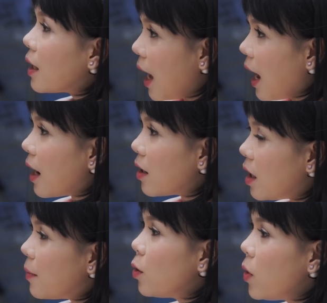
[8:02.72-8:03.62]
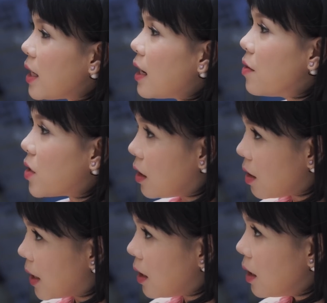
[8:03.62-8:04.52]
Dạ, có đó là bí quyết gia đình chỉ
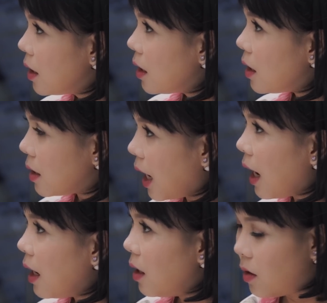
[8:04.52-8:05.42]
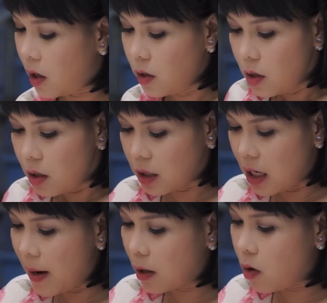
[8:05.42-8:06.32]
cho mình. Dạ, rồi khi mà